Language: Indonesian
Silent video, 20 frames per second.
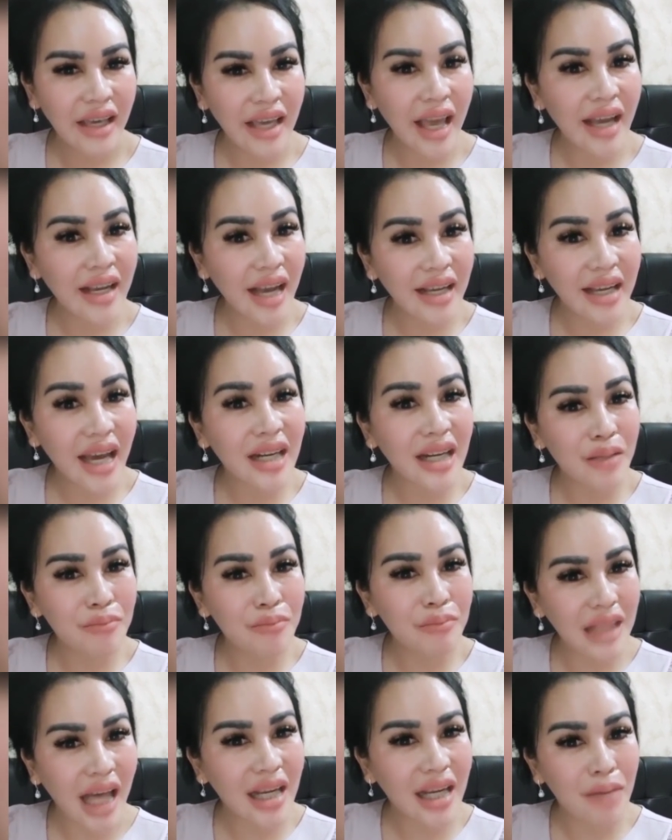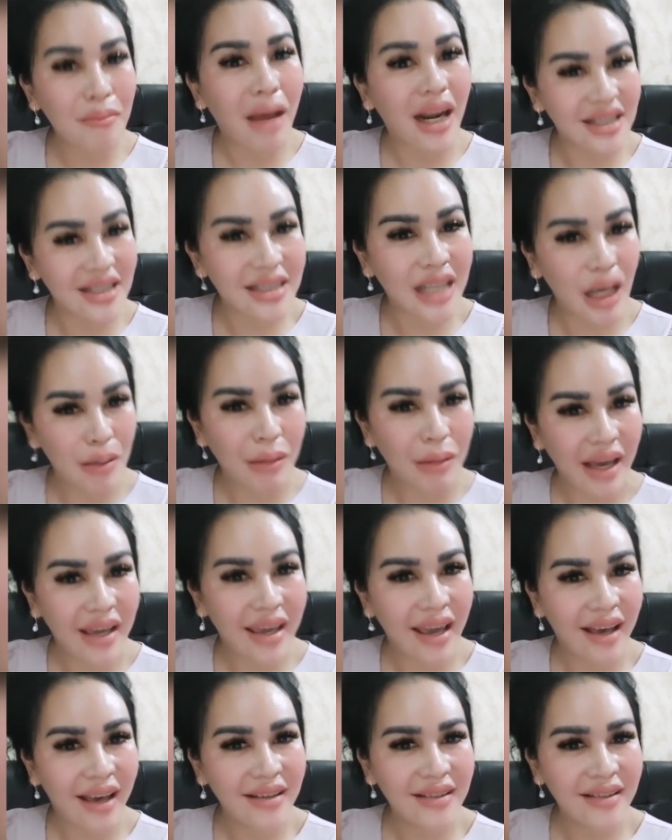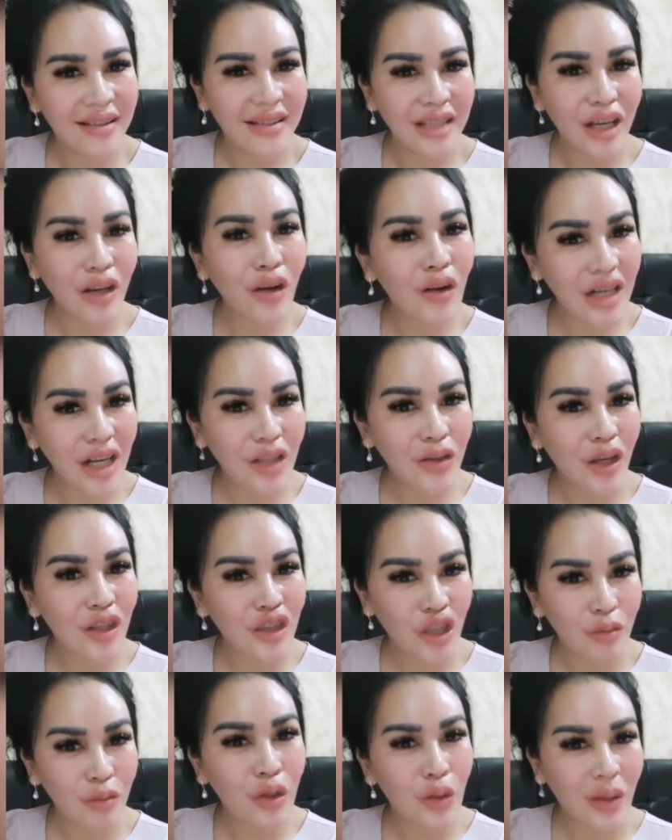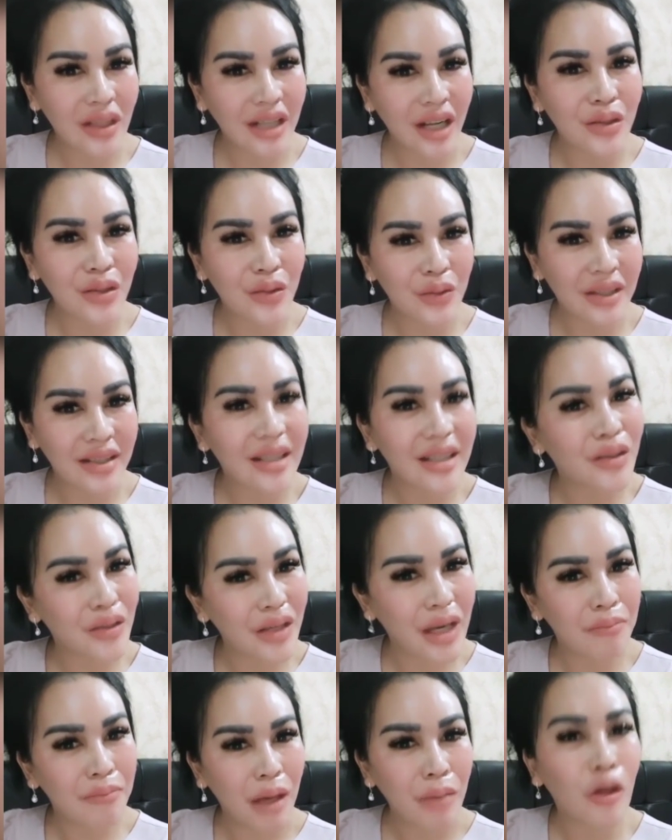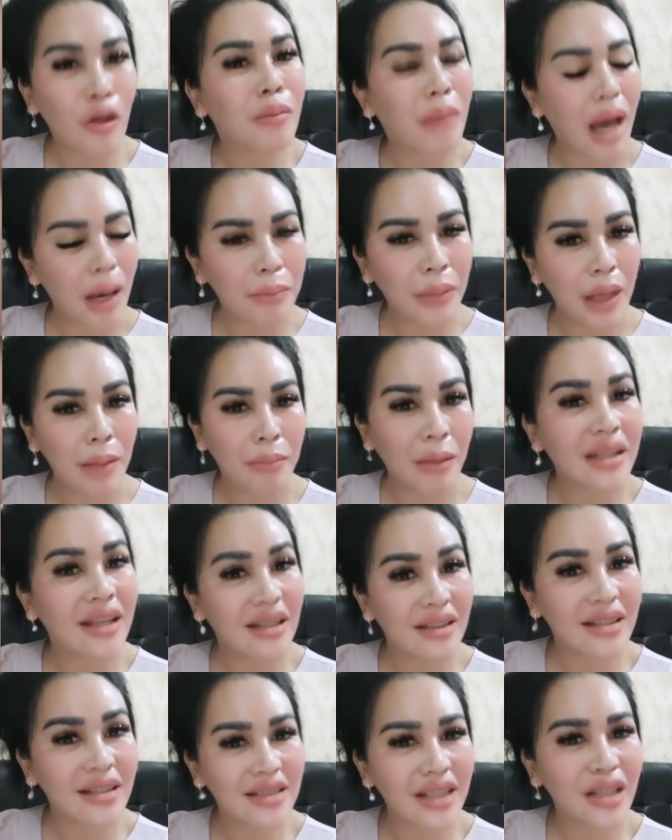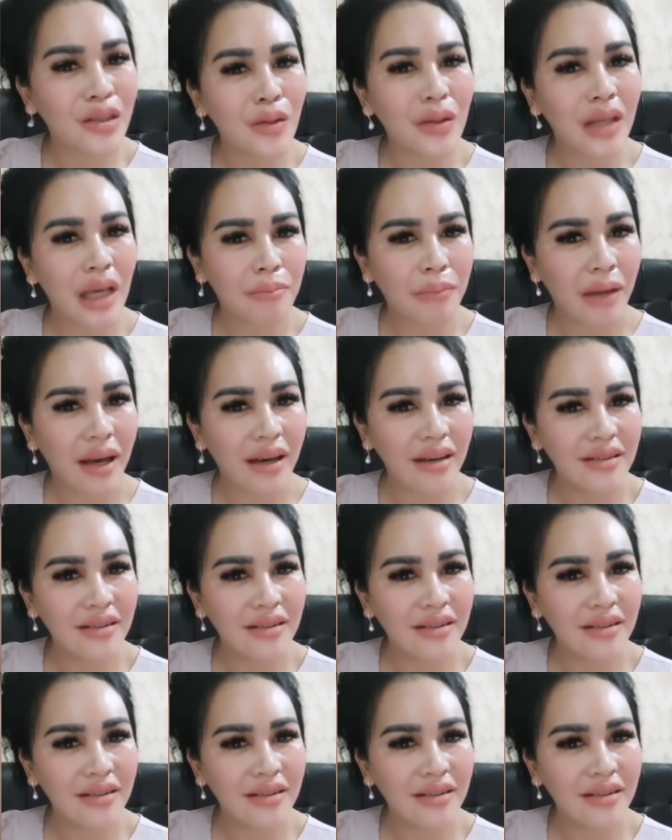kayak agak-agak ribet, agak males ya Pak ya. Ya kalau Ratu Entok mengeluarkan duit gitu ya Pak. Mohon maaf ya Pak, jangan tersinggung ya Pak.